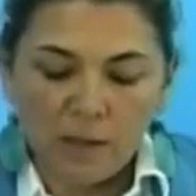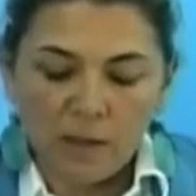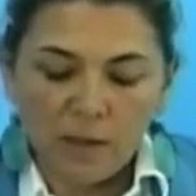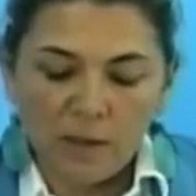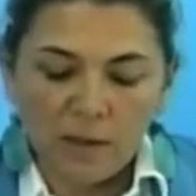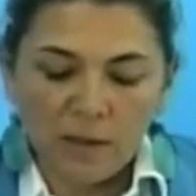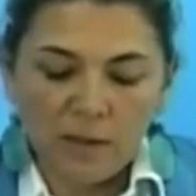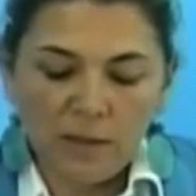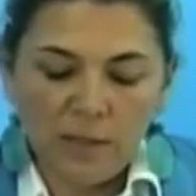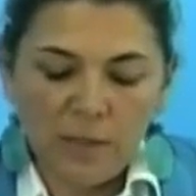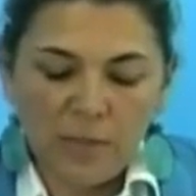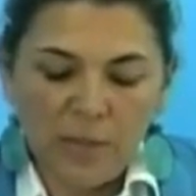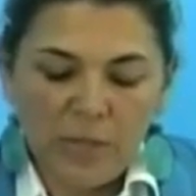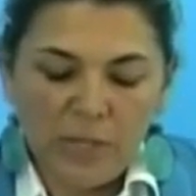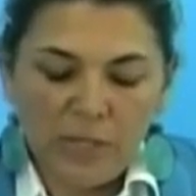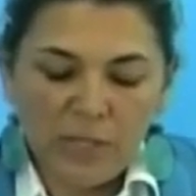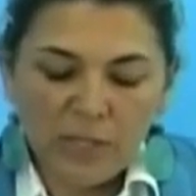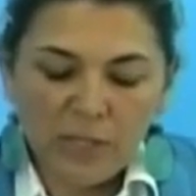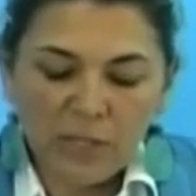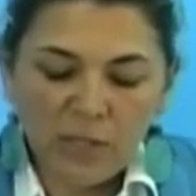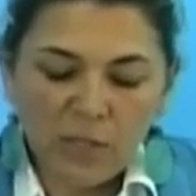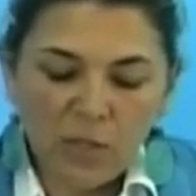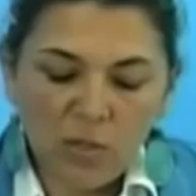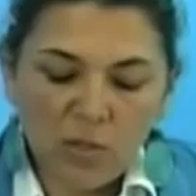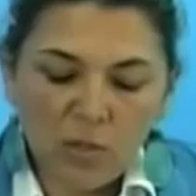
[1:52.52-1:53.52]
se me
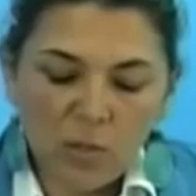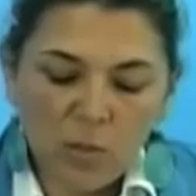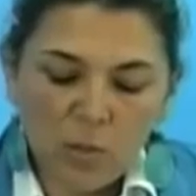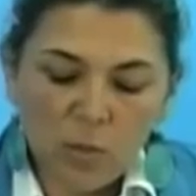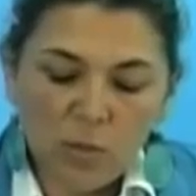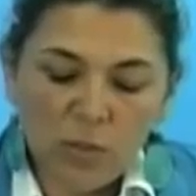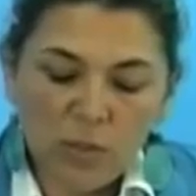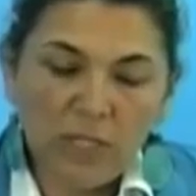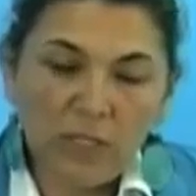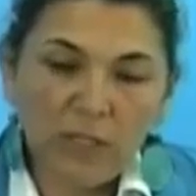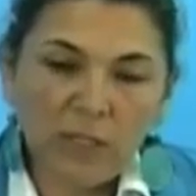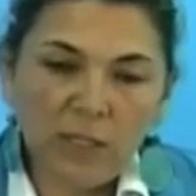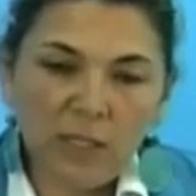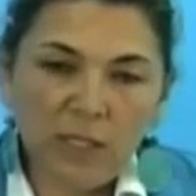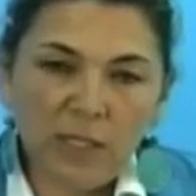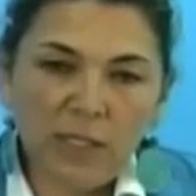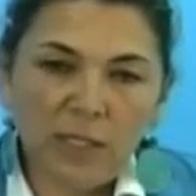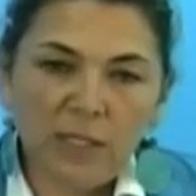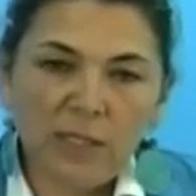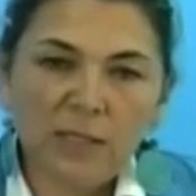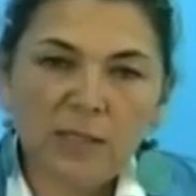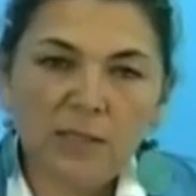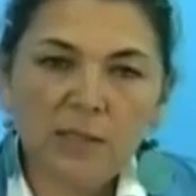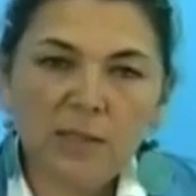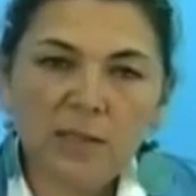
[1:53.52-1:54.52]
nació un
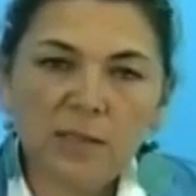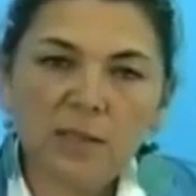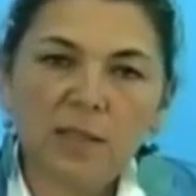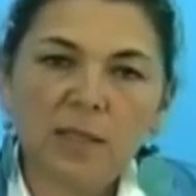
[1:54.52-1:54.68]
interés